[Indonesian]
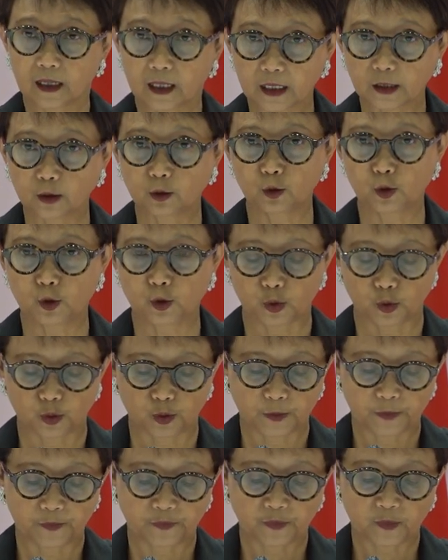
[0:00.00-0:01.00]
Ketujuh,
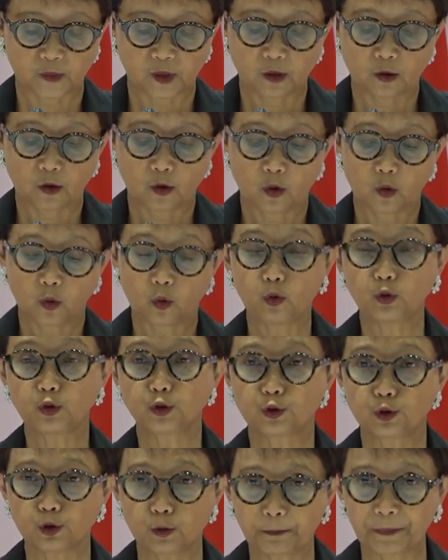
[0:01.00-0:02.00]

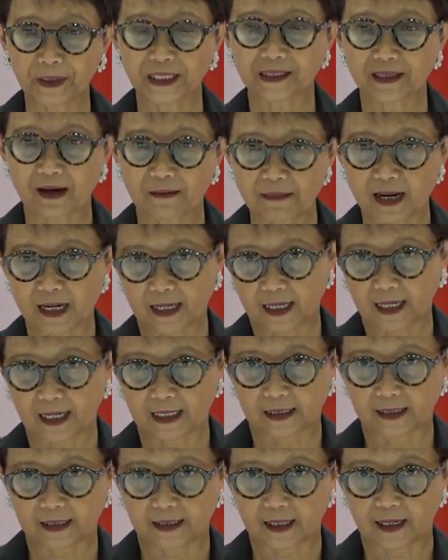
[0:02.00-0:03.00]
untuk pertama
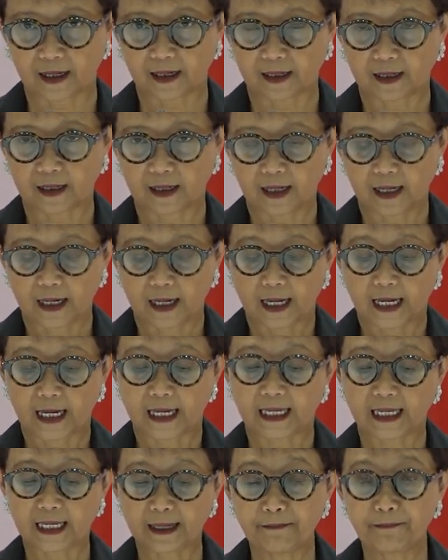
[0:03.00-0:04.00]
kalinya,
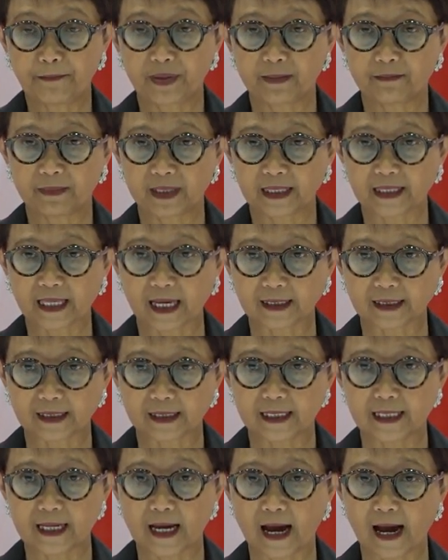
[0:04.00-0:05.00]

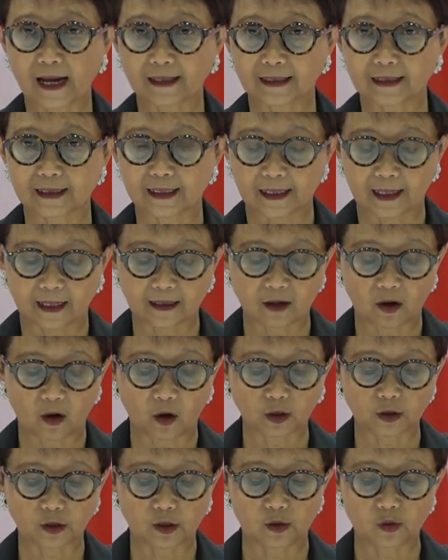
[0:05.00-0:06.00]
implementasi ASEAN
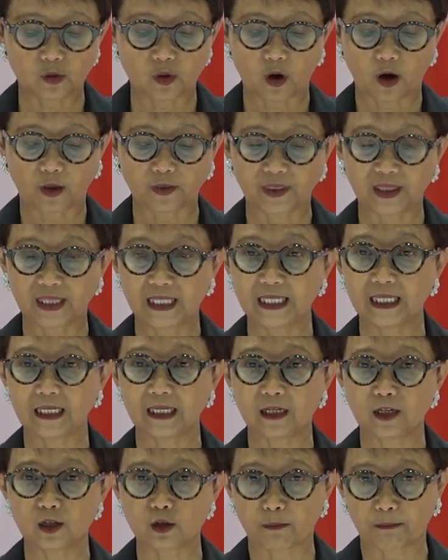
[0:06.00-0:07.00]
Outlook on the
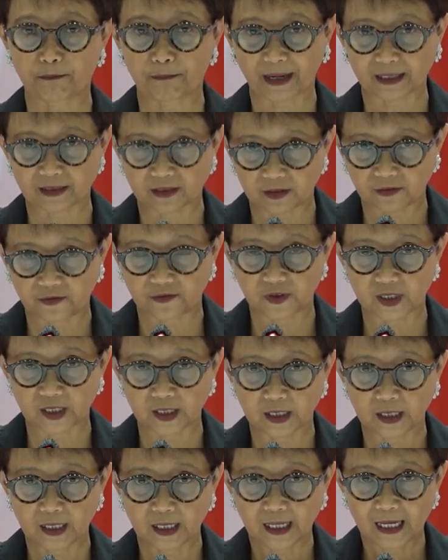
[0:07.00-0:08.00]
Indo-Pacific
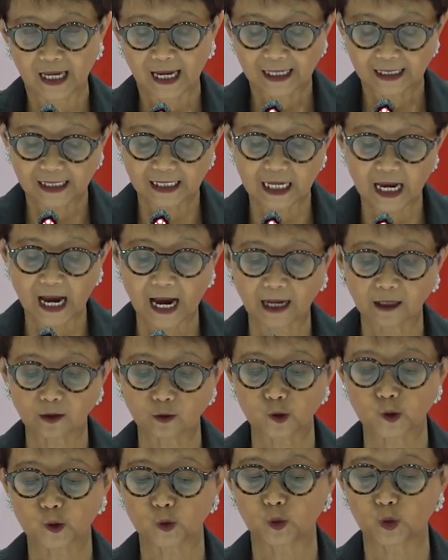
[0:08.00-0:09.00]

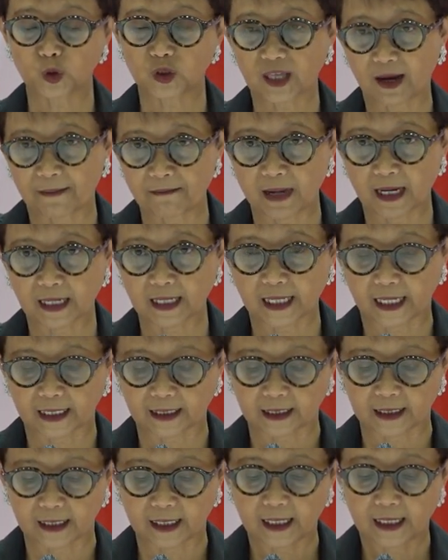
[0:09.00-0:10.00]
diarus
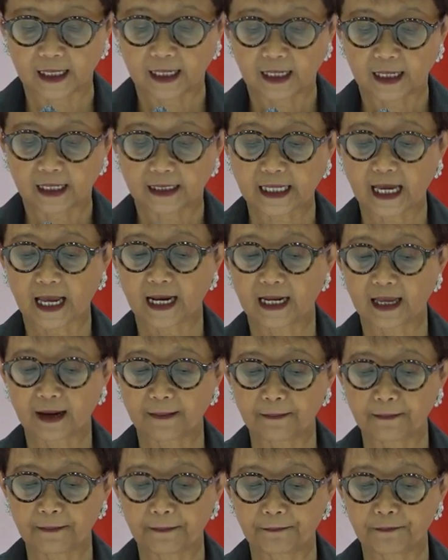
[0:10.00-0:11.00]
utamakan
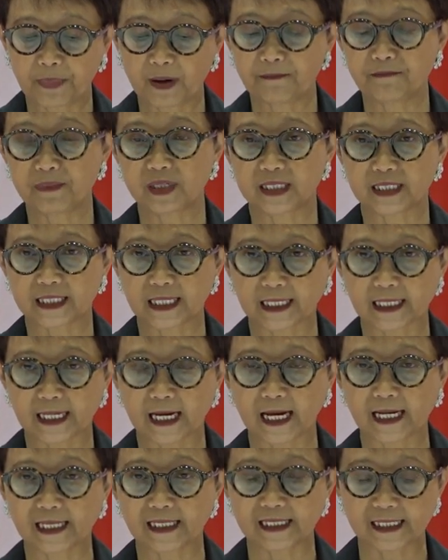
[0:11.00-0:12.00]
dalam
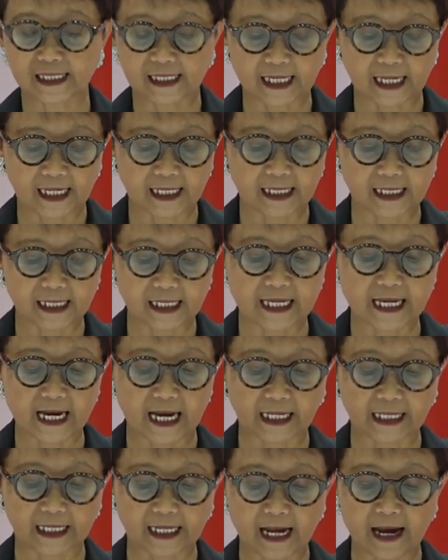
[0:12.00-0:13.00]
pembicaraan dengan
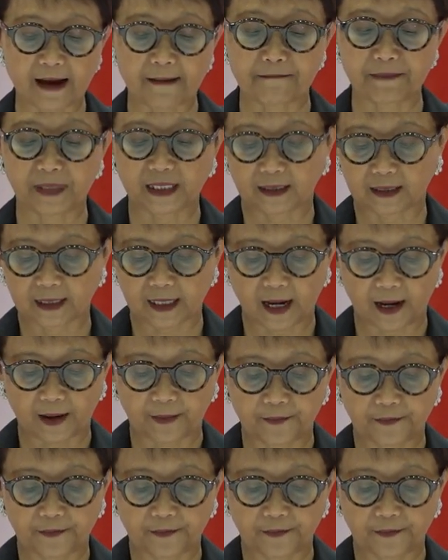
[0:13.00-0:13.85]
negara mitra